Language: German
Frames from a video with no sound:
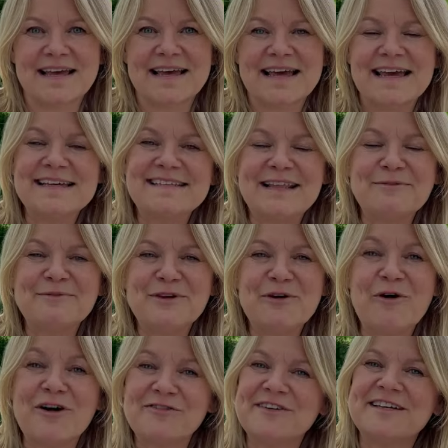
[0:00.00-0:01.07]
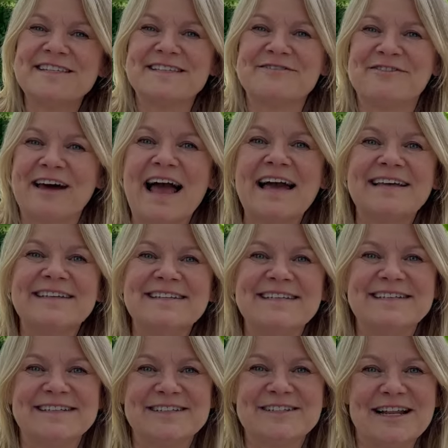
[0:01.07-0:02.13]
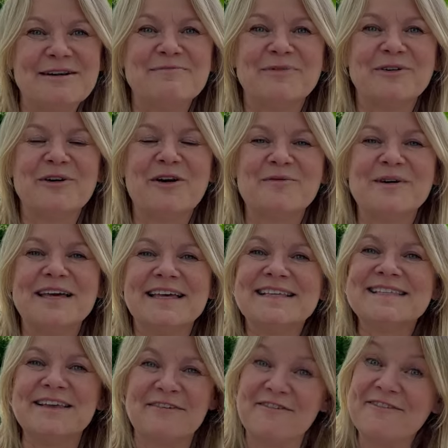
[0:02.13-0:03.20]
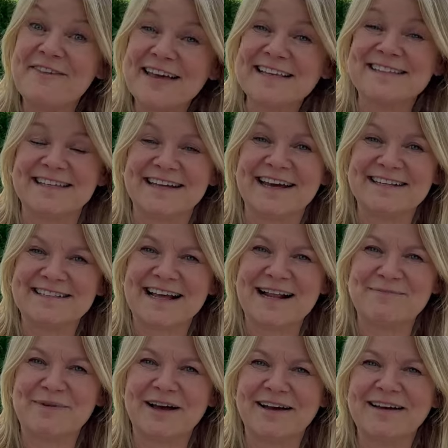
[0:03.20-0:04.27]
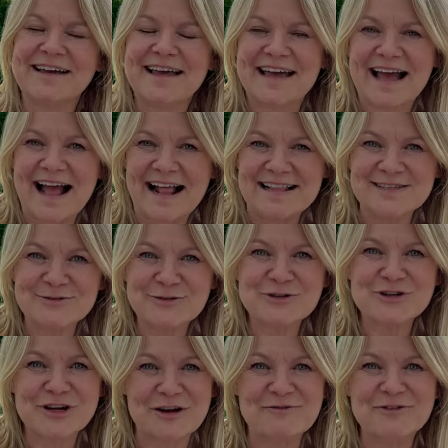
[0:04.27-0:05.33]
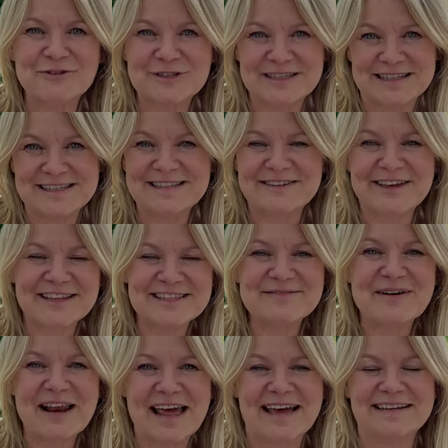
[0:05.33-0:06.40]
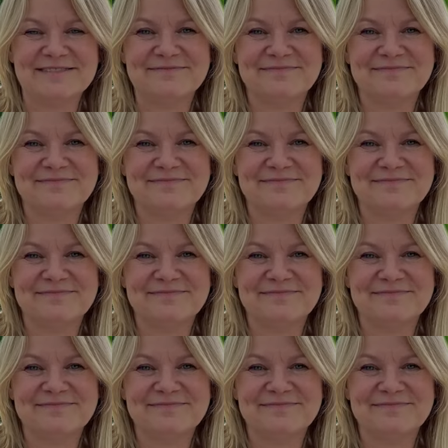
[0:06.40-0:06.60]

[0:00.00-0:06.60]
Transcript: Ich glaube, die häufigste Frage, die ich gestellt bekomme, ist, wächst die Catalpa? Also schauen wir uns das doch jetzt mal an.